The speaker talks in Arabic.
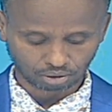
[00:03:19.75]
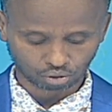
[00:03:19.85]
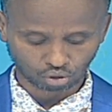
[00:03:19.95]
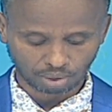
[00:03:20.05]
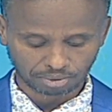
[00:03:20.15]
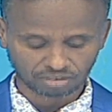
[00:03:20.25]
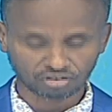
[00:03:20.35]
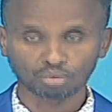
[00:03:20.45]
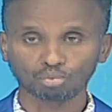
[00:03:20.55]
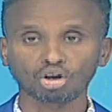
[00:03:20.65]

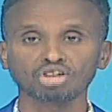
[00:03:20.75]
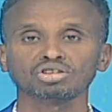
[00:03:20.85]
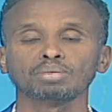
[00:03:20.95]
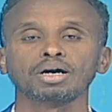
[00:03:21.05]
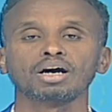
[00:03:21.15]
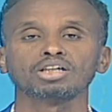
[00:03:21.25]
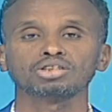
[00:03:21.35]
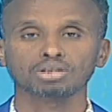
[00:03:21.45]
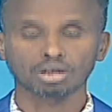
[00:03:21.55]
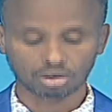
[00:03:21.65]
خطابا في
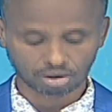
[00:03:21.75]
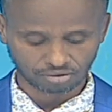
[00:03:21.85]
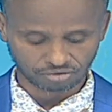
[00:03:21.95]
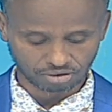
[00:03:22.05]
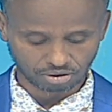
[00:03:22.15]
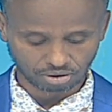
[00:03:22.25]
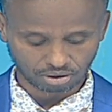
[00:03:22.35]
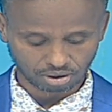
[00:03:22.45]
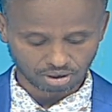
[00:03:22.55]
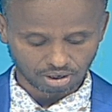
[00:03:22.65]
المناسبة أشار
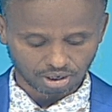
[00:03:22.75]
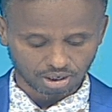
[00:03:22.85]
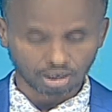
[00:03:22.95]
فيه